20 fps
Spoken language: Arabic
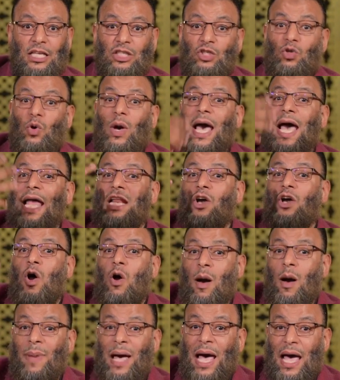سؤالي
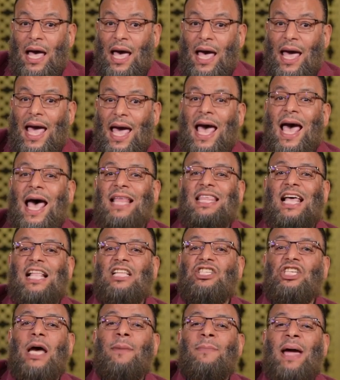هو بقى هذا
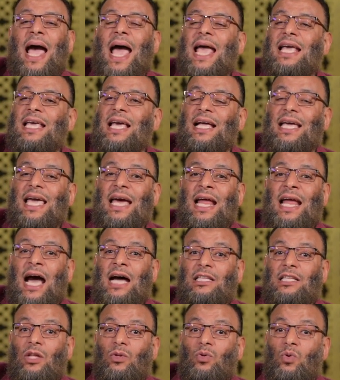الجمع أيا كان
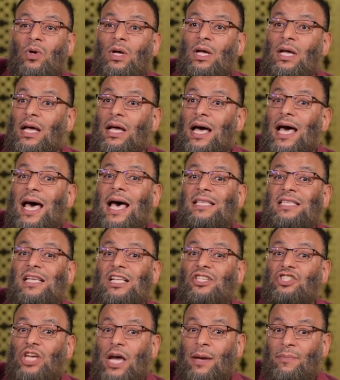عدده
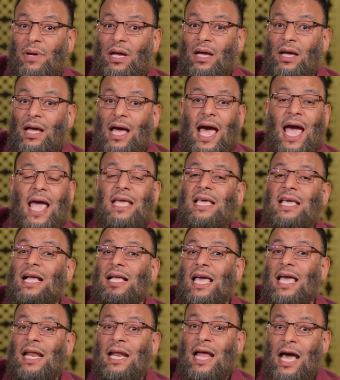هذا الجمع أيا
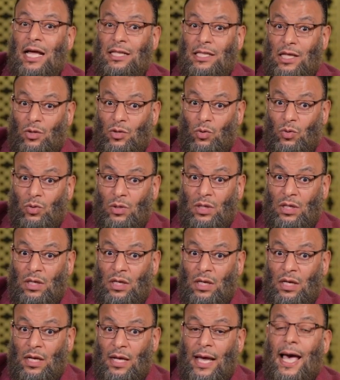كان عدده
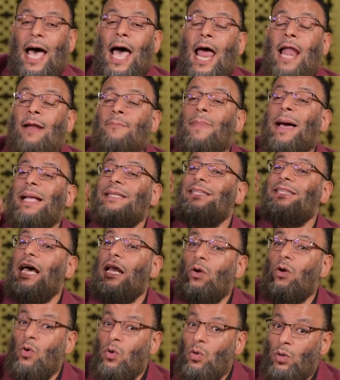هل
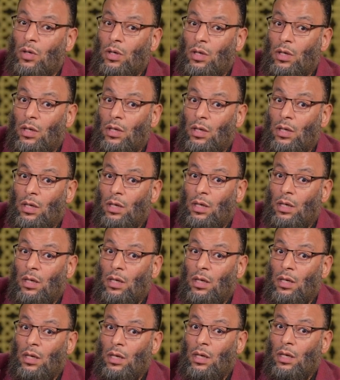بدلوا
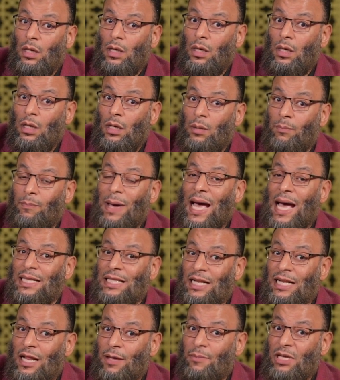
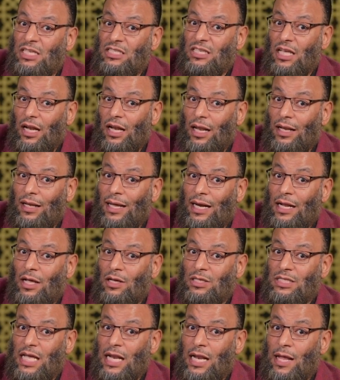بعد النبي صلى الله
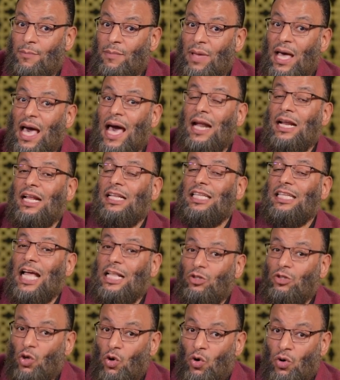عليه وسلم هل
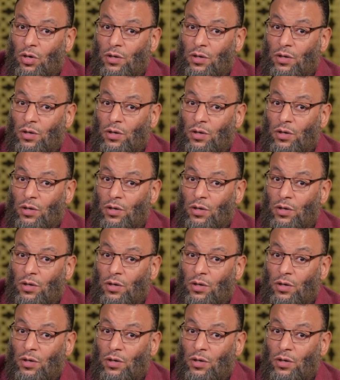ارتدوا